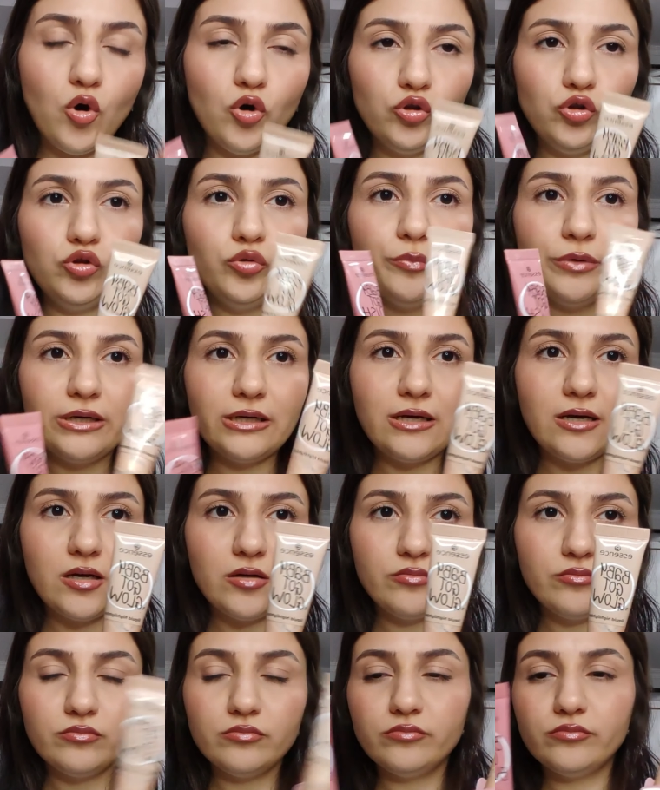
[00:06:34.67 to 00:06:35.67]
10
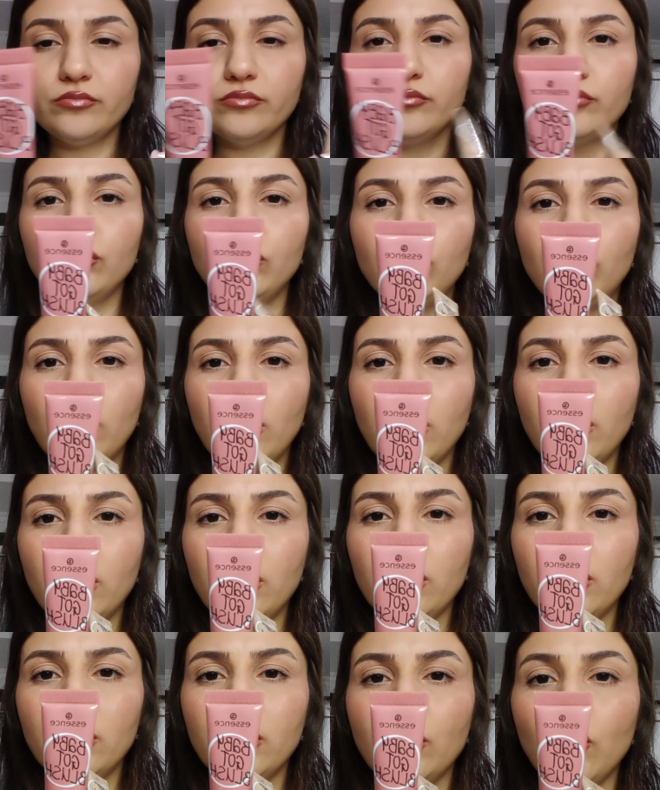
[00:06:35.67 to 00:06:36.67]
numara bu
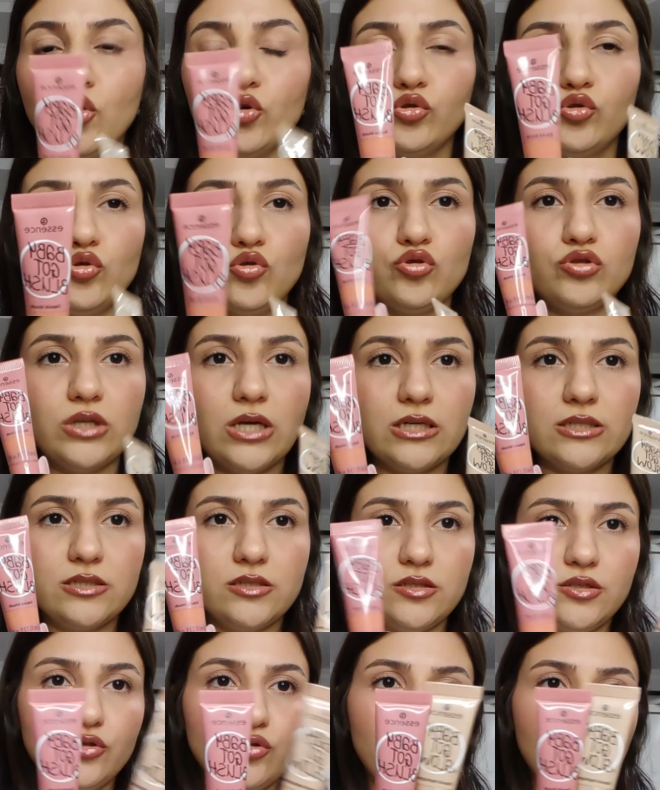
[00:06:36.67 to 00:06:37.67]
da 30
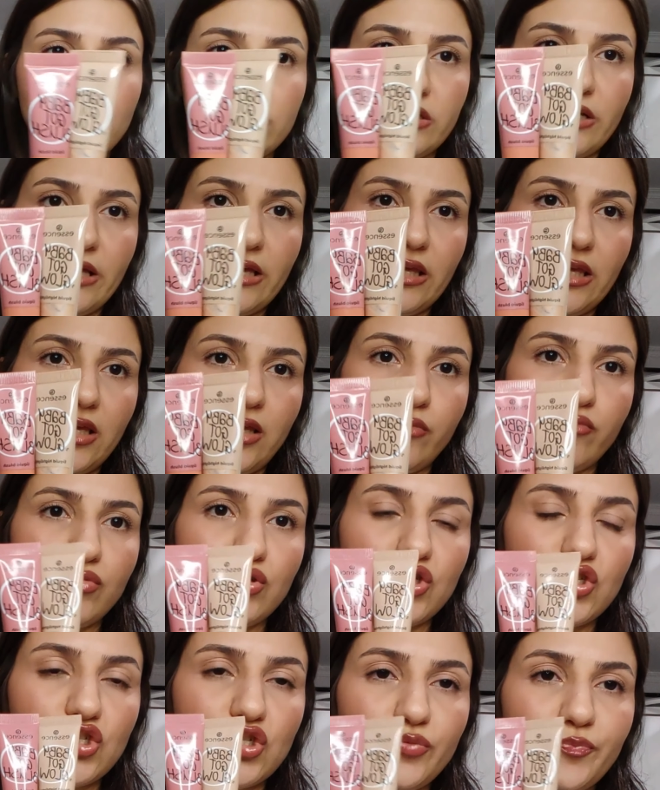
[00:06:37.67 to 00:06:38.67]
Dusty Rose
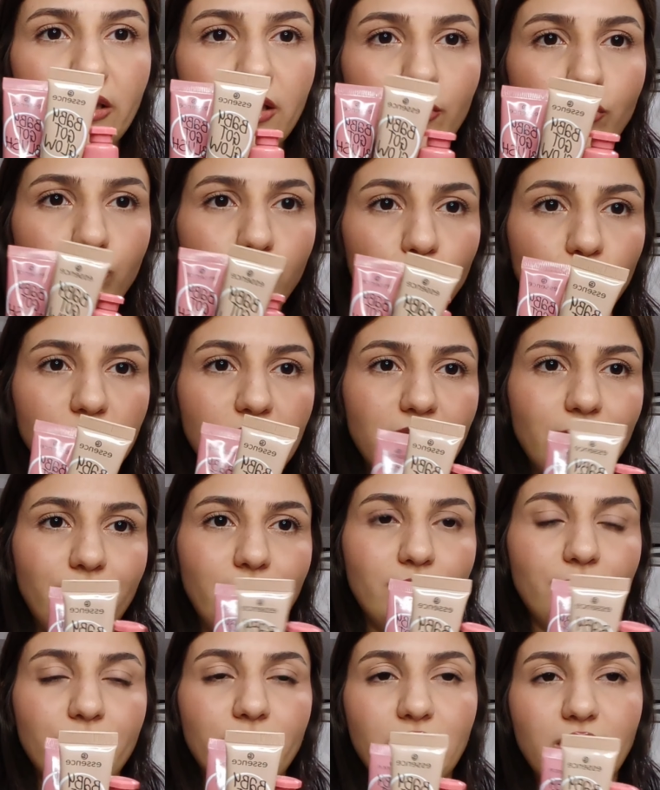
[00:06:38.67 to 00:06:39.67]
rengiymiş. Ya da
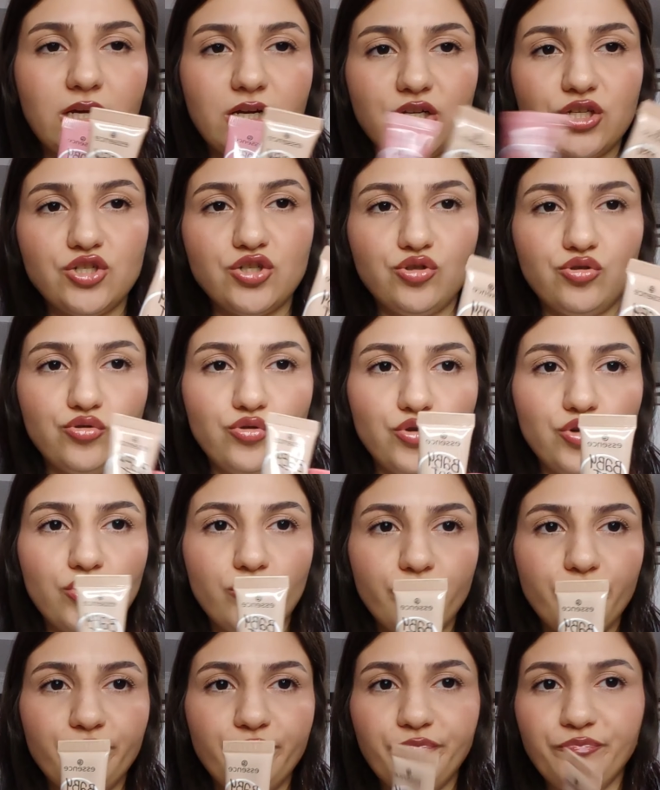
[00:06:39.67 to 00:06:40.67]
bunları birbirine
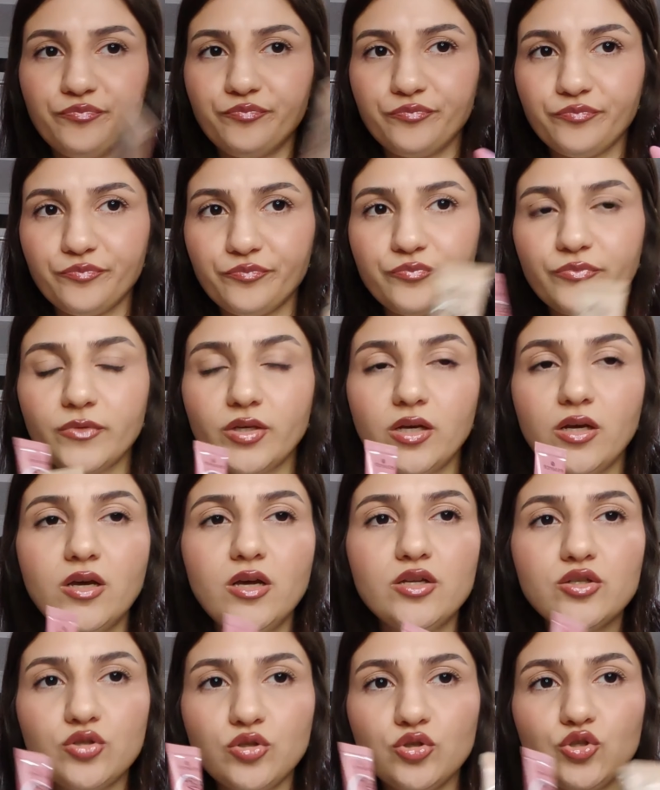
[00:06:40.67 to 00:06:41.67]
karıştırıyorum.
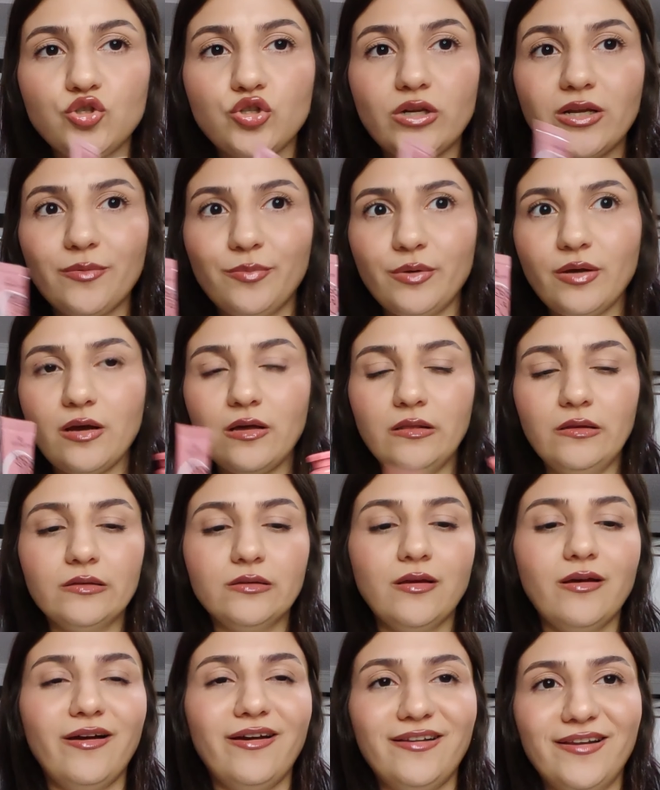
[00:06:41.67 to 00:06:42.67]
Sonuç olarak bir
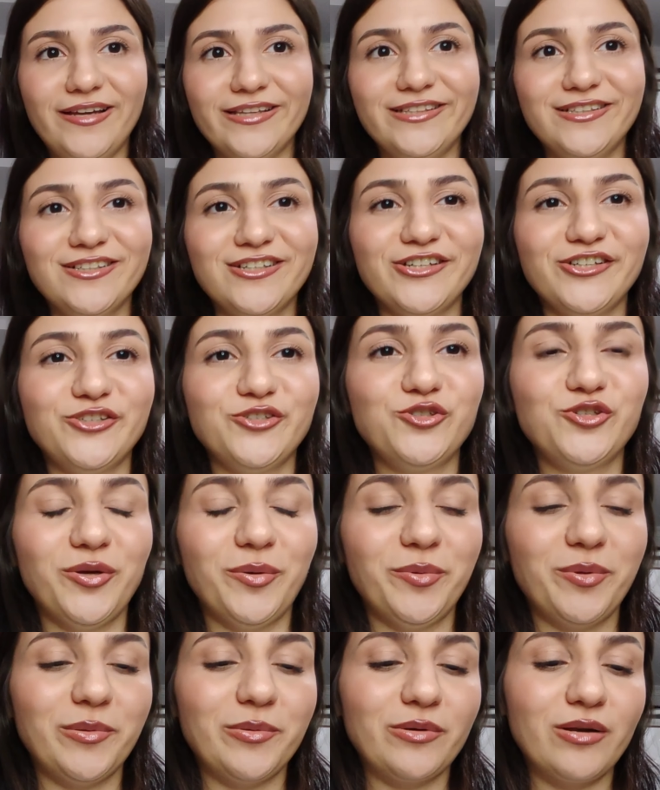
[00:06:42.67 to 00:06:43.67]
ağırlıklı highlighter
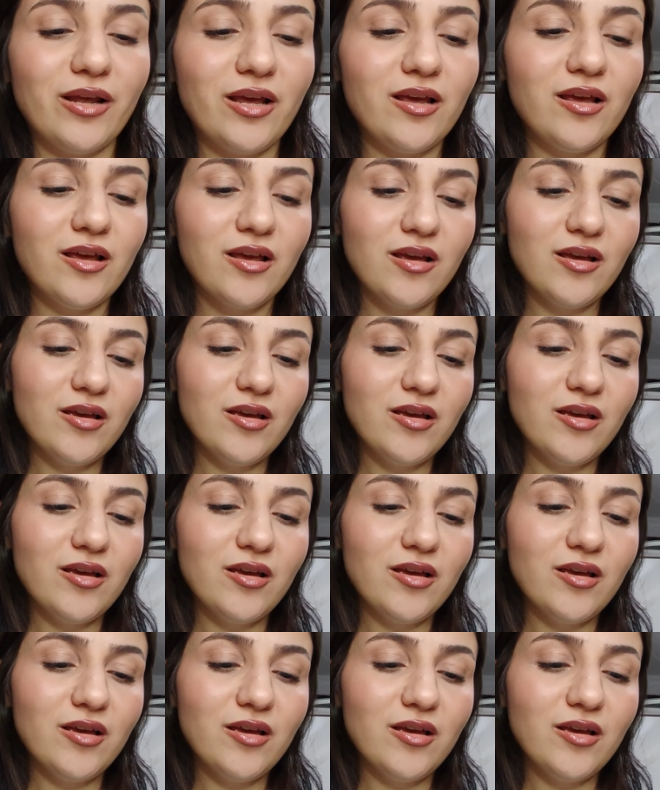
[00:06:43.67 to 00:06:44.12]
karışıyor birbirine.